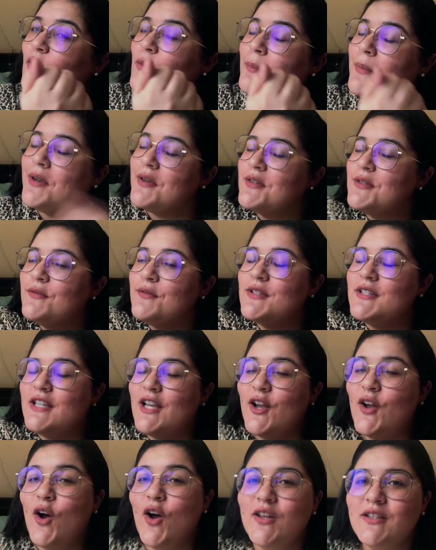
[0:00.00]
comigo se
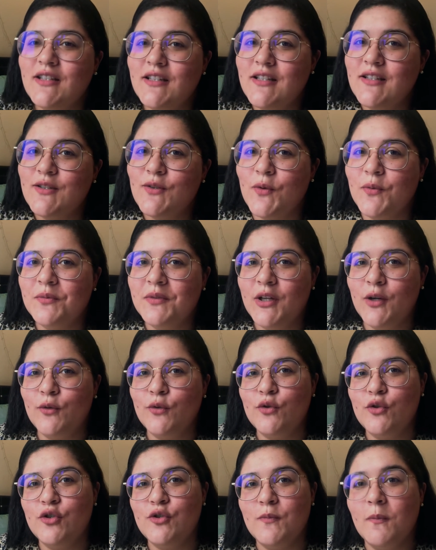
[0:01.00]
você gosta desse
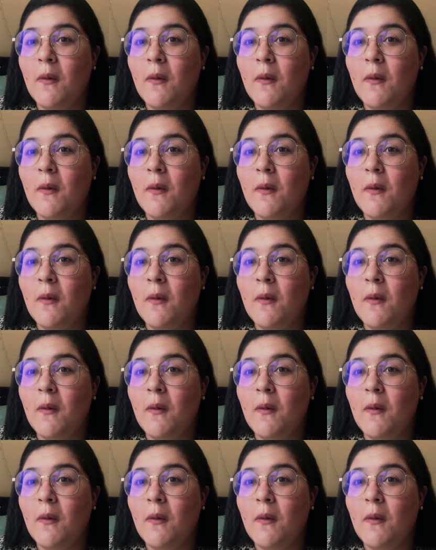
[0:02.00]
conteúdo de